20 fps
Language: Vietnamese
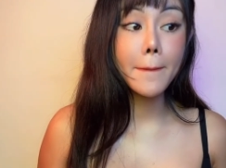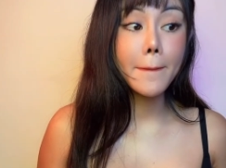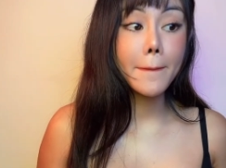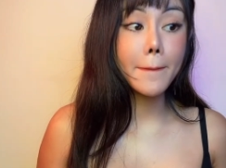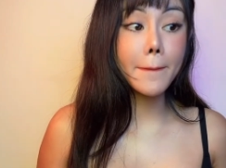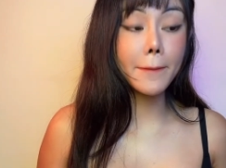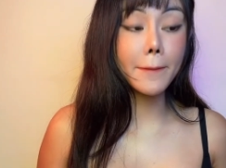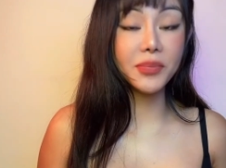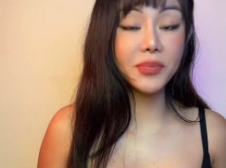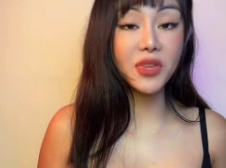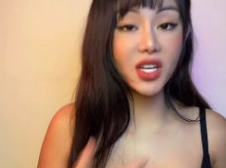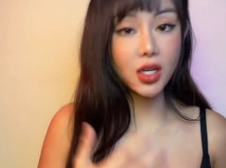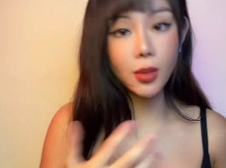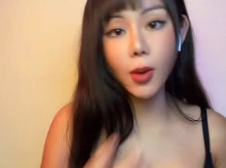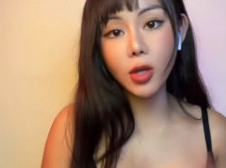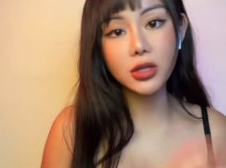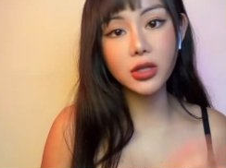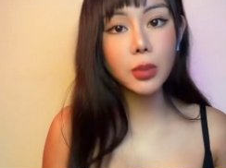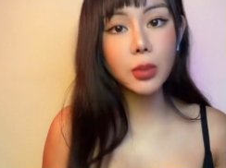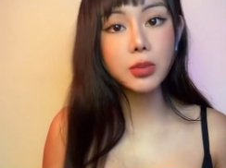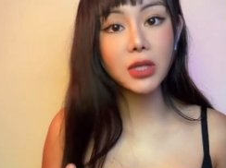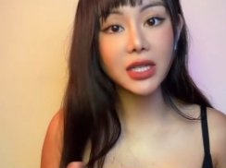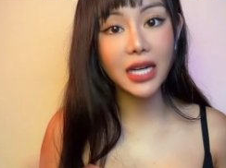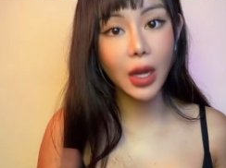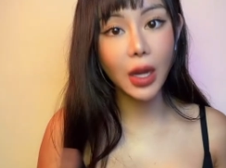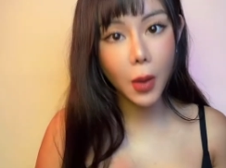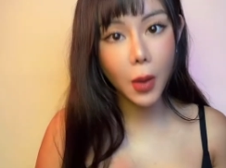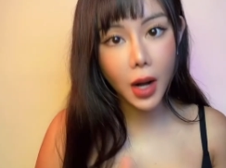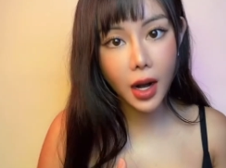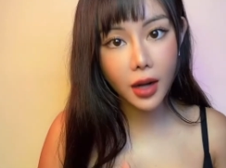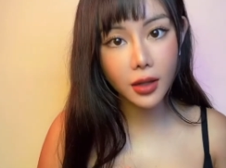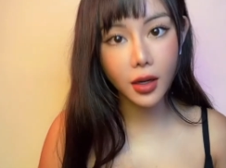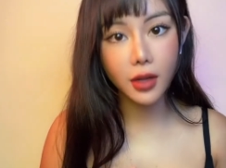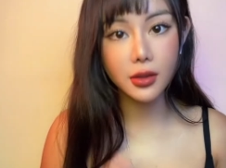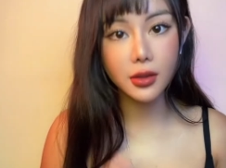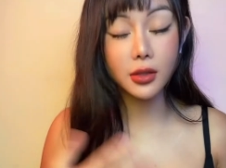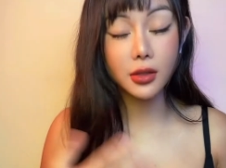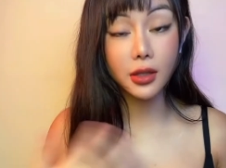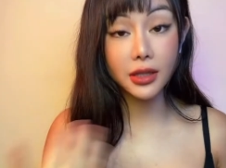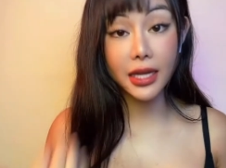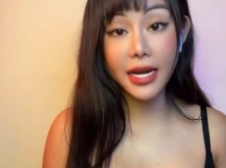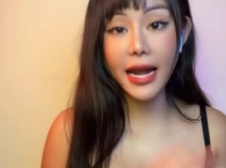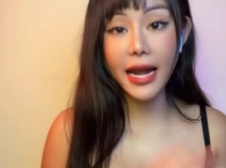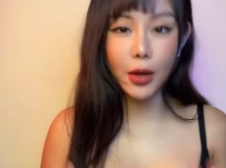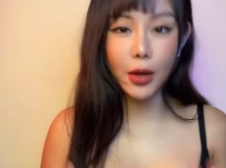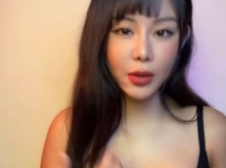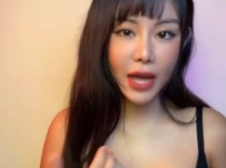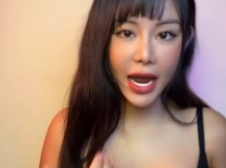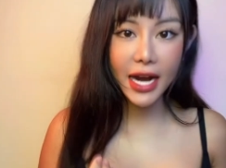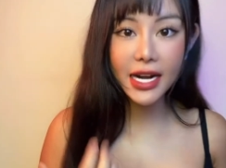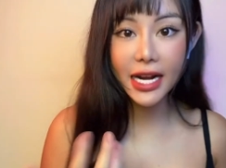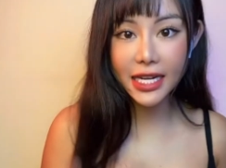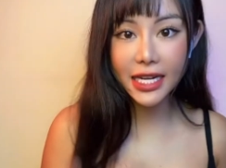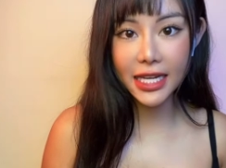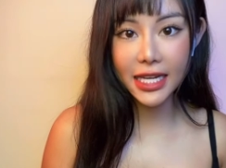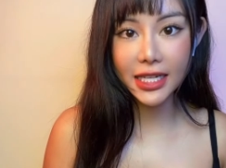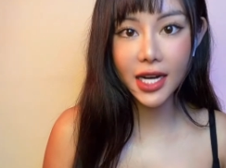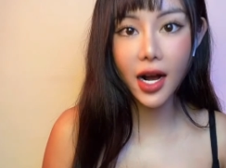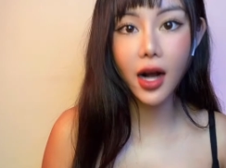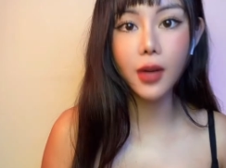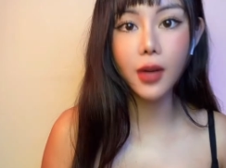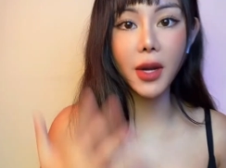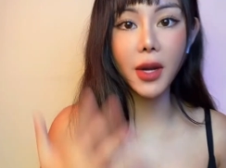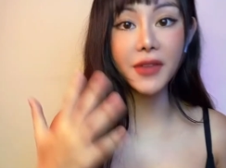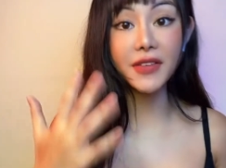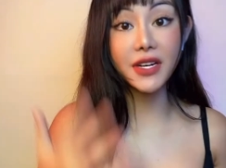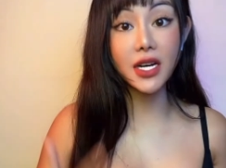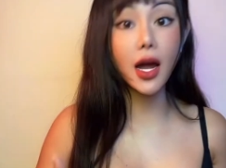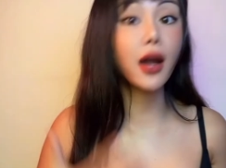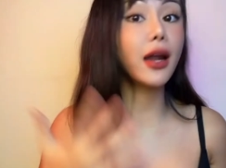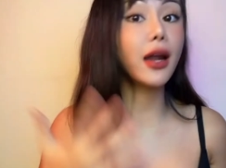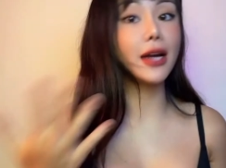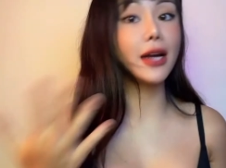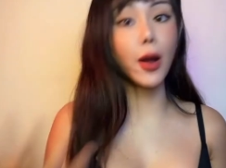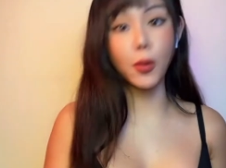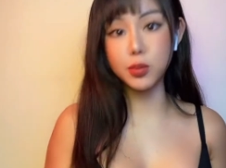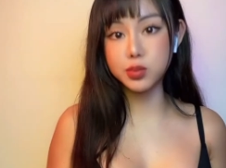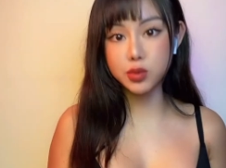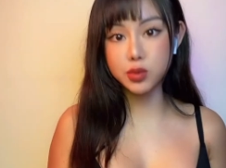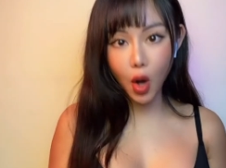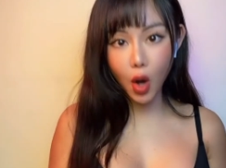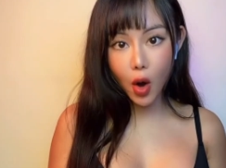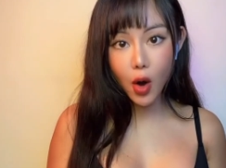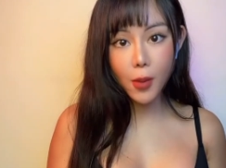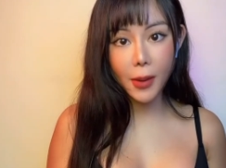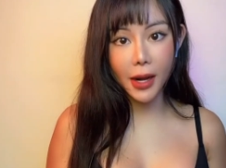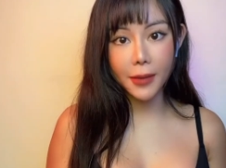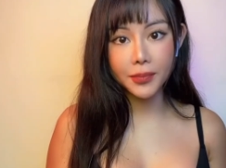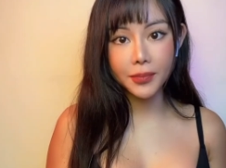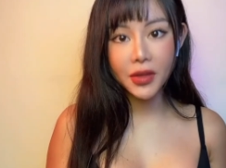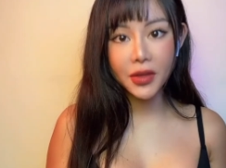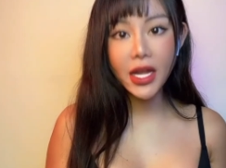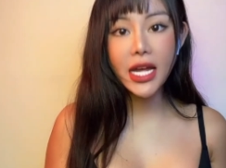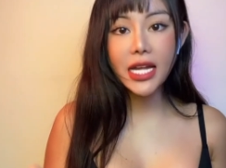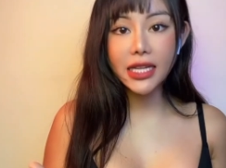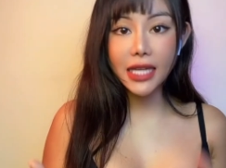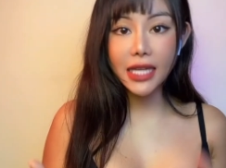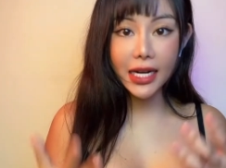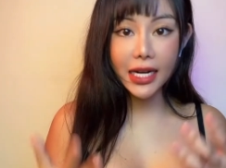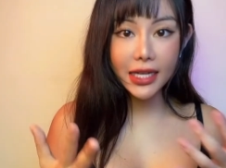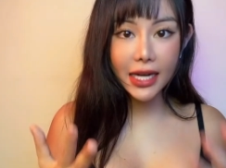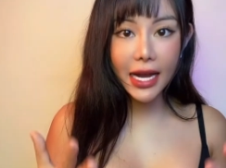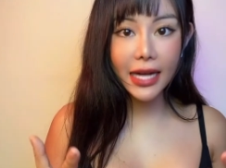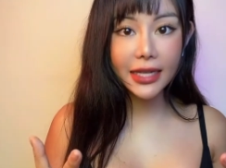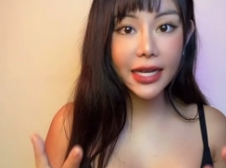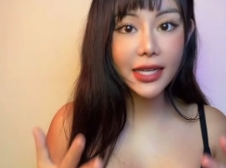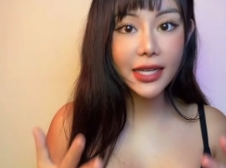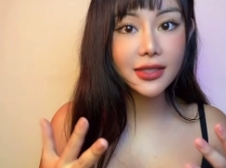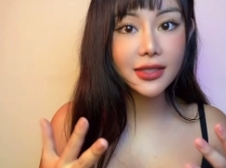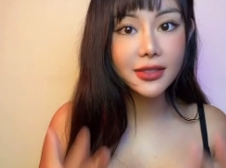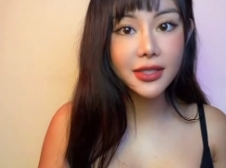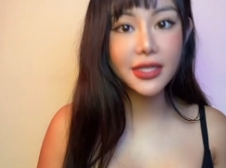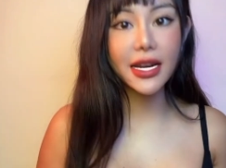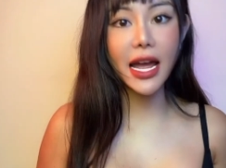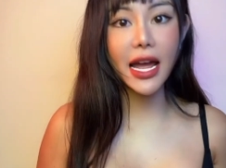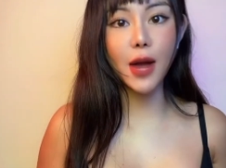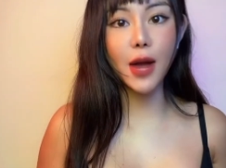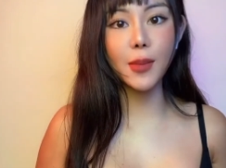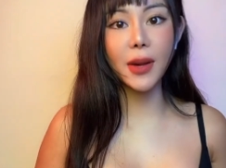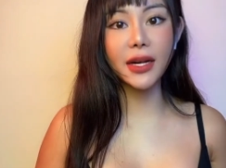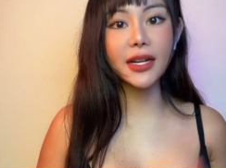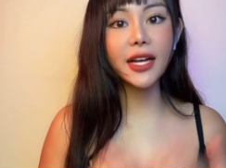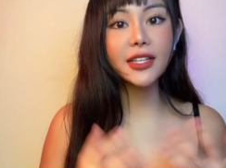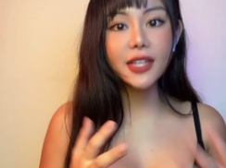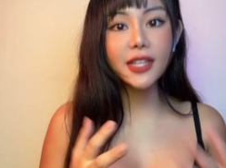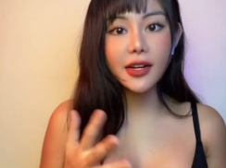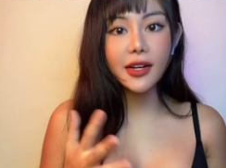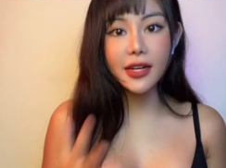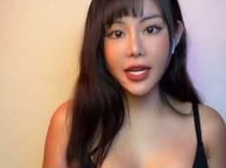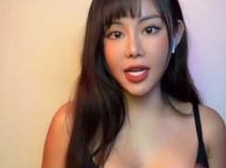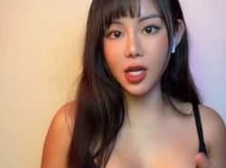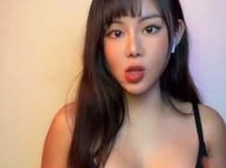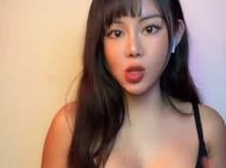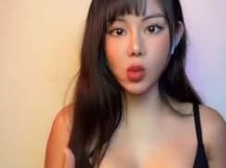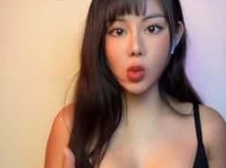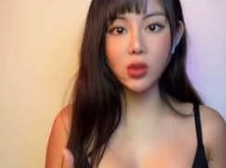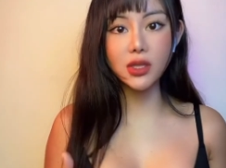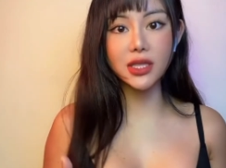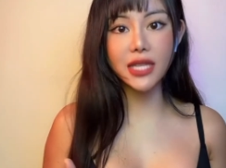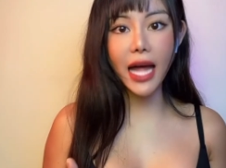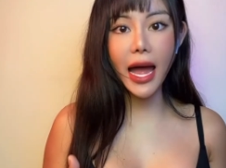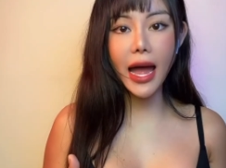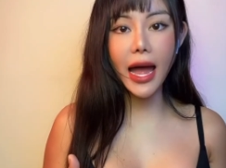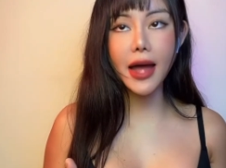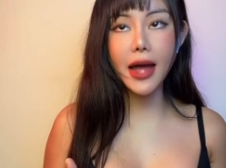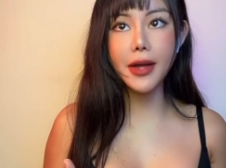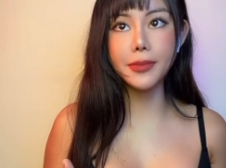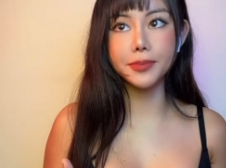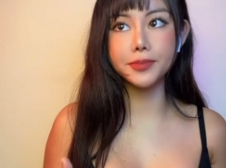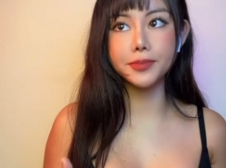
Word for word: ừ, giữ botox được lâu hơn, có người người ta đào thải ra nhanh hơn bởi vì nó là độc tố mà. Thành ra cái người nào mà cái cơ địa của người ta